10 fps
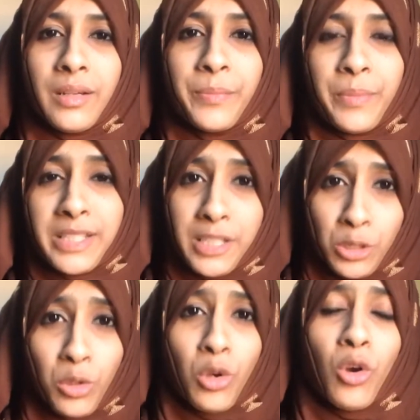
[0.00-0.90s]

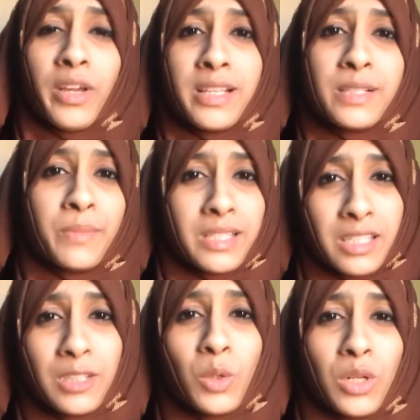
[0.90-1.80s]
மஸ்கிட்டோ காயில்ஸ்
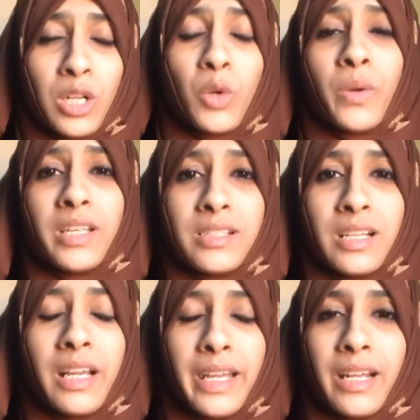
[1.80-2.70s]
மஸ்கிட்டோ லிக்விட்ஸ்
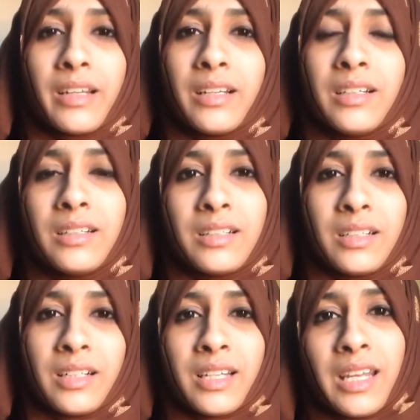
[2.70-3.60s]
இல்லைன்னா
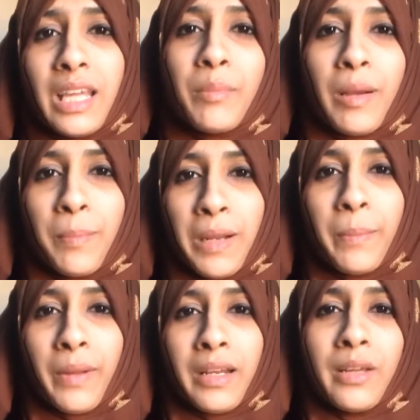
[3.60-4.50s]
க்ரீம் அப்ளை
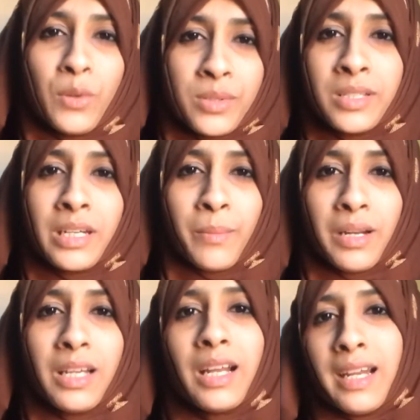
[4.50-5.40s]
பண்ணி கொசு
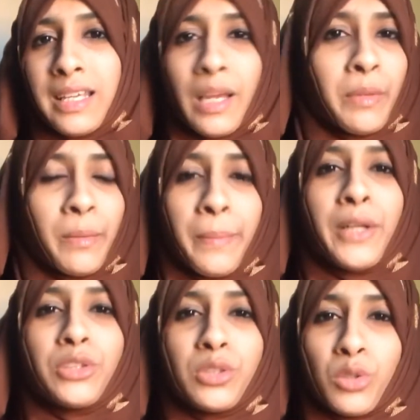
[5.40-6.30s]
நம்மளை கடிக்காமல் நம்ம
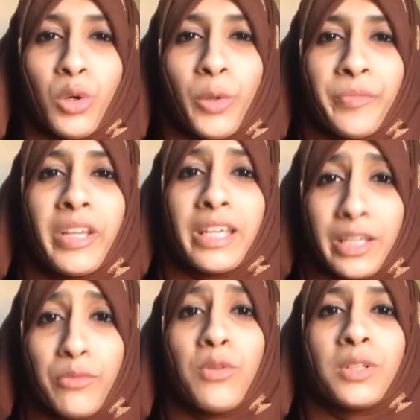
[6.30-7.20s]
பார்த்துட்ருக்கோம்
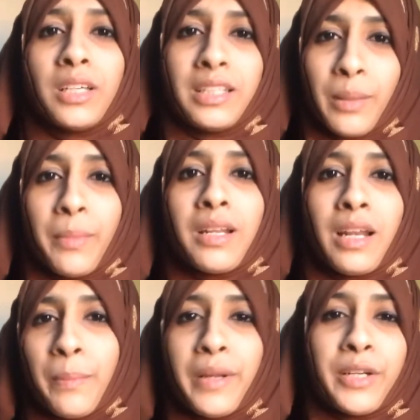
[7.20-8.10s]
இவ்வளோ தான்
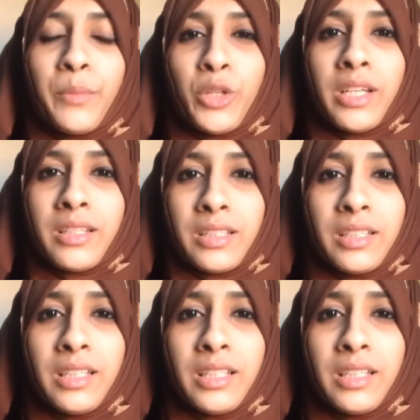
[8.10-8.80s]
நம்மளால் பண்ண முடியறது